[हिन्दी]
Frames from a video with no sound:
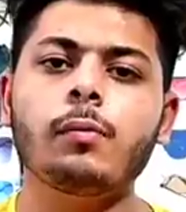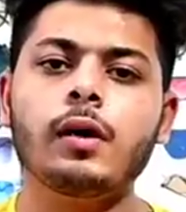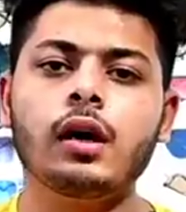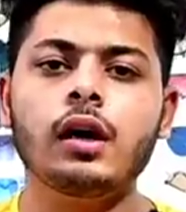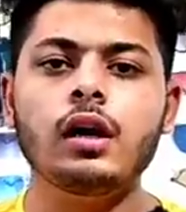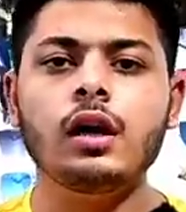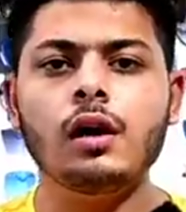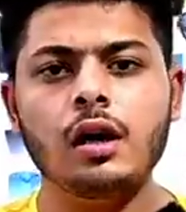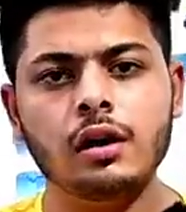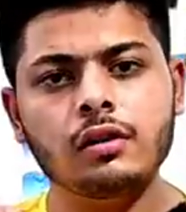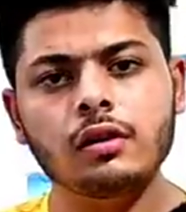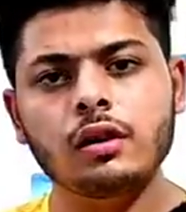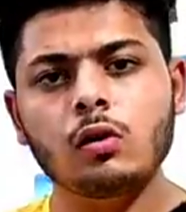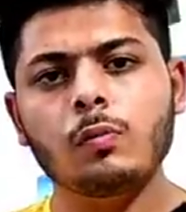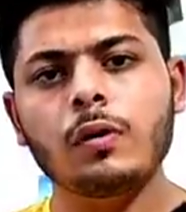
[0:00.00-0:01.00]
रुपए का ले
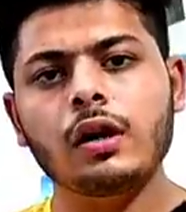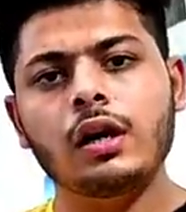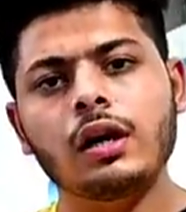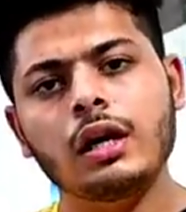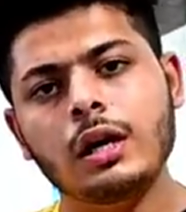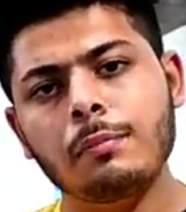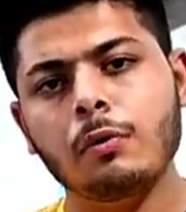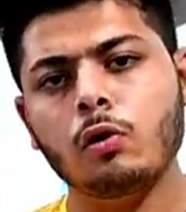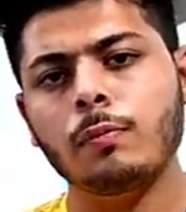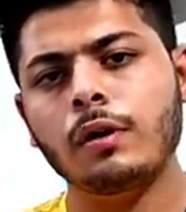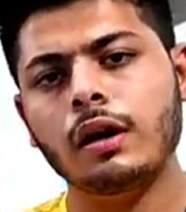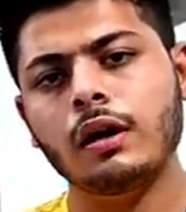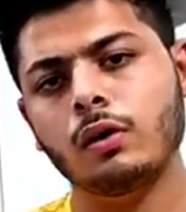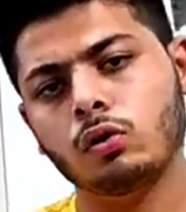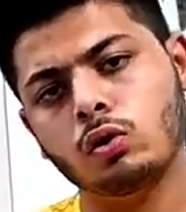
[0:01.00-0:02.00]
अस्सी रुपए का ले नब्बे
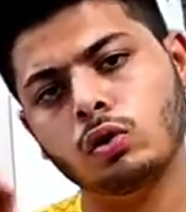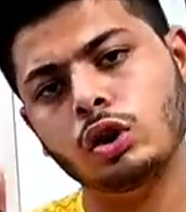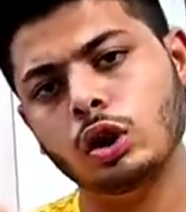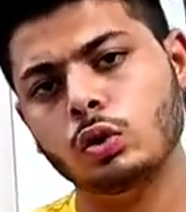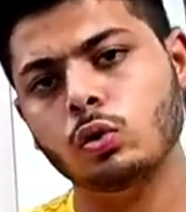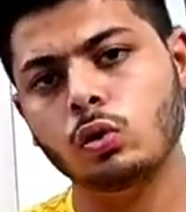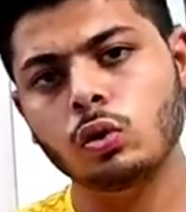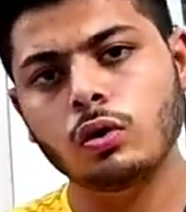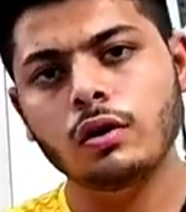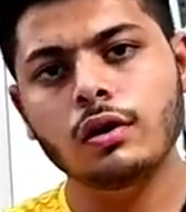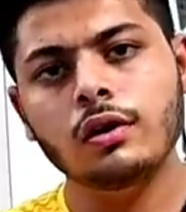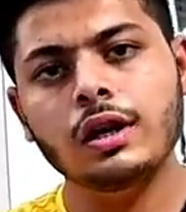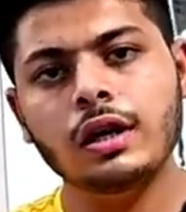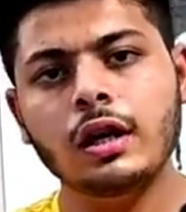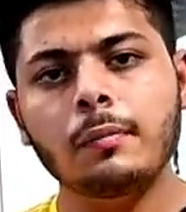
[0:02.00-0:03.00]
रुपए का ले उसको दे दो
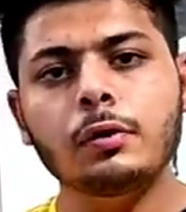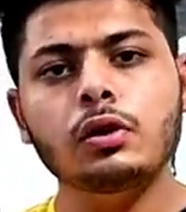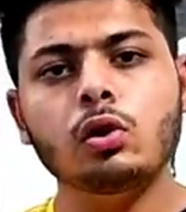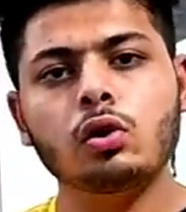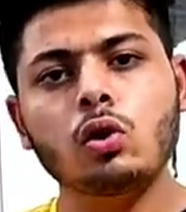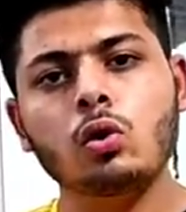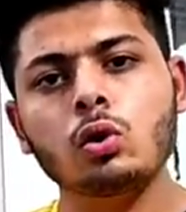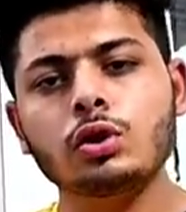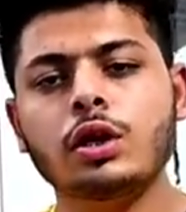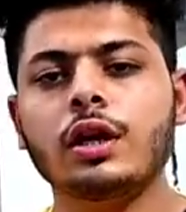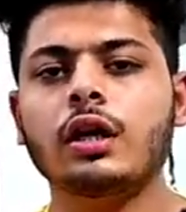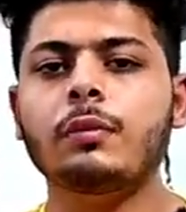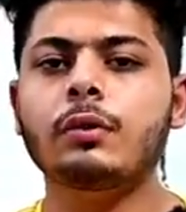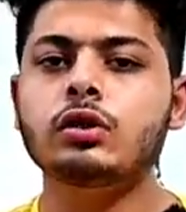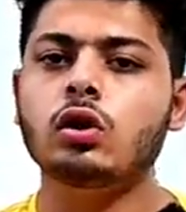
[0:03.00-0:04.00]
लेकर भेजो उसको खुश
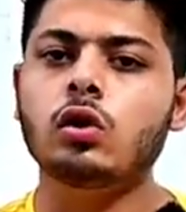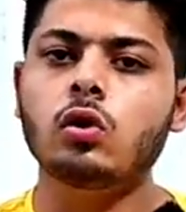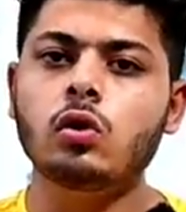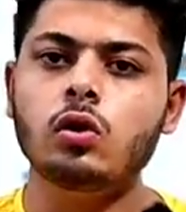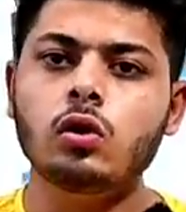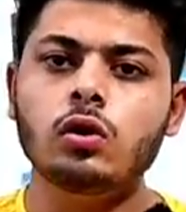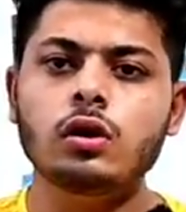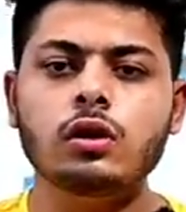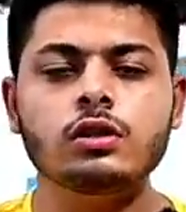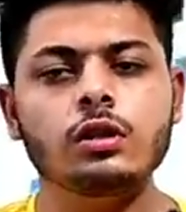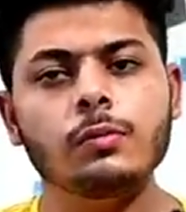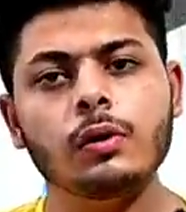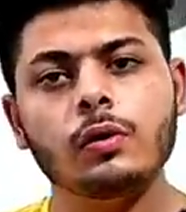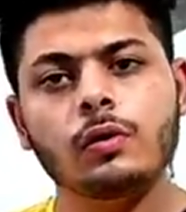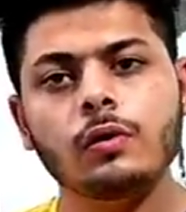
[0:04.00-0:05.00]
करके भेजो अगर आप
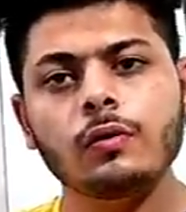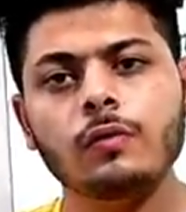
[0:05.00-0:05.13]
चाहो